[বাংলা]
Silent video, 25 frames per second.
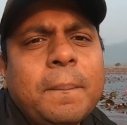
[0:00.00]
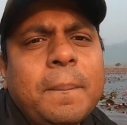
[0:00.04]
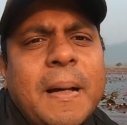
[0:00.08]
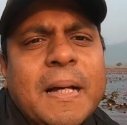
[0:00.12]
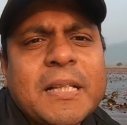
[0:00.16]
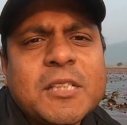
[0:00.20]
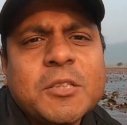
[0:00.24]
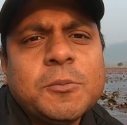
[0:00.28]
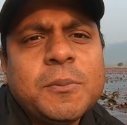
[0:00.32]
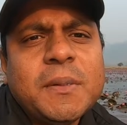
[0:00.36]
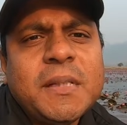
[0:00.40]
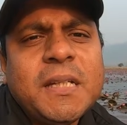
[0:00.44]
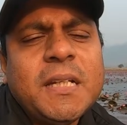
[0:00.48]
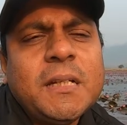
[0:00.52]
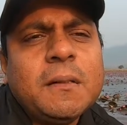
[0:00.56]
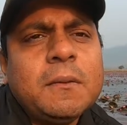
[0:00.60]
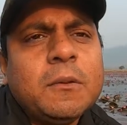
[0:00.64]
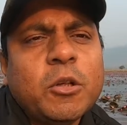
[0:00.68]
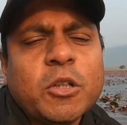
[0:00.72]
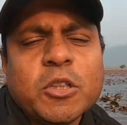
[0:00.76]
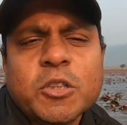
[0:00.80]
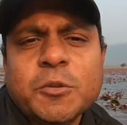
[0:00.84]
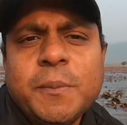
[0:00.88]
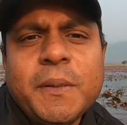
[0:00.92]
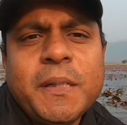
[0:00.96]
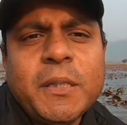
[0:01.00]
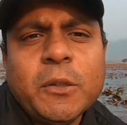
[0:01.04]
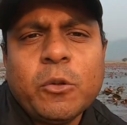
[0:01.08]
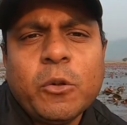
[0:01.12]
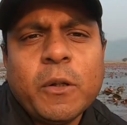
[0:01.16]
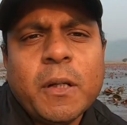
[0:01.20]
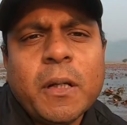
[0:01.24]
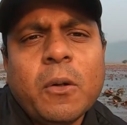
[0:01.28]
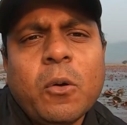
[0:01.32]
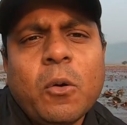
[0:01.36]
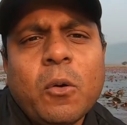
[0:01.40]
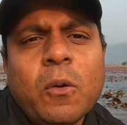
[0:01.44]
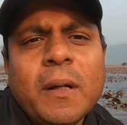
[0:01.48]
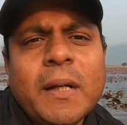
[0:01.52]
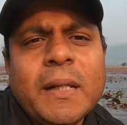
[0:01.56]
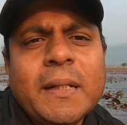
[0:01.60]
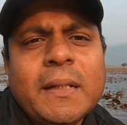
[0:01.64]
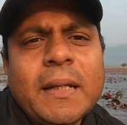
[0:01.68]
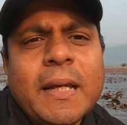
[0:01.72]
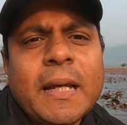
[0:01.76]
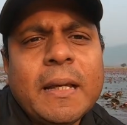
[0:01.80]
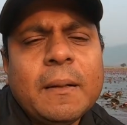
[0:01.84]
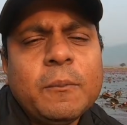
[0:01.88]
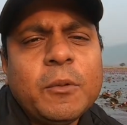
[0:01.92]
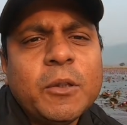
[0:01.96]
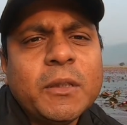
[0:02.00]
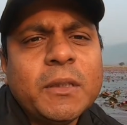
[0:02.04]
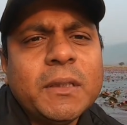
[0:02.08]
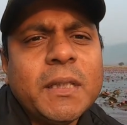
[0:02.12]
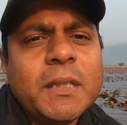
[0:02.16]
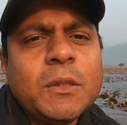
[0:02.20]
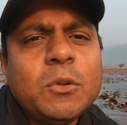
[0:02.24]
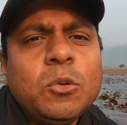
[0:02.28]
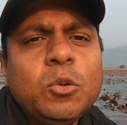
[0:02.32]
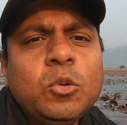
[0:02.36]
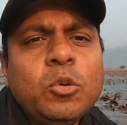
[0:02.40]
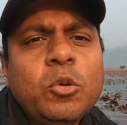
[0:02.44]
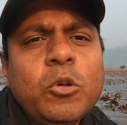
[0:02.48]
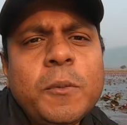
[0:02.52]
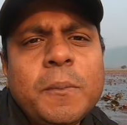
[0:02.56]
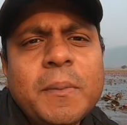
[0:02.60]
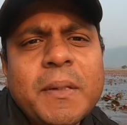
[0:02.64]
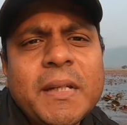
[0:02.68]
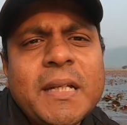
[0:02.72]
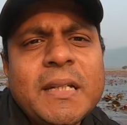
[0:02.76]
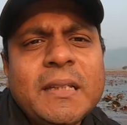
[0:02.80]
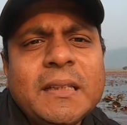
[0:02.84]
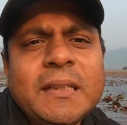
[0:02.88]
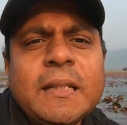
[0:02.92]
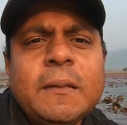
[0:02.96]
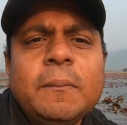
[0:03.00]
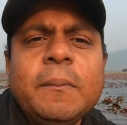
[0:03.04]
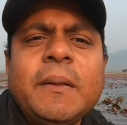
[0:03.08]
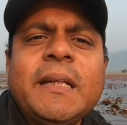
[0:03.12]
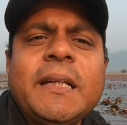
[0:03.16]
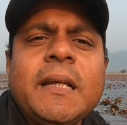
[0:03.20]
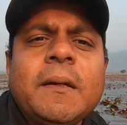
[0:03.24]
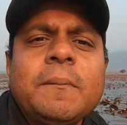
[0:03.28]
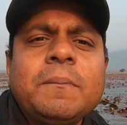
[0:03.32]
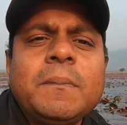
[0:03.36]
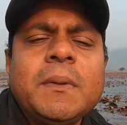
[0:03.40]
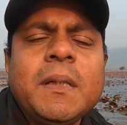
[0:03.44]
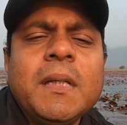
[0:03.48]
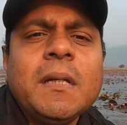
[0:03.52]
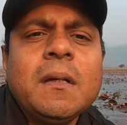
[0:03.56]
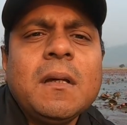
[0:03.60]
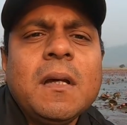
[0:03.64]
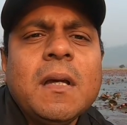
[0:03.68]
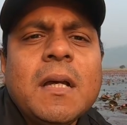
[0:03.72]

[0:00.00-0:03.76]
পাঁচ মিনিট দশ মিনিট করে করলেন এর মধ্যে দুই মিনিট তিন মিনিট আপনি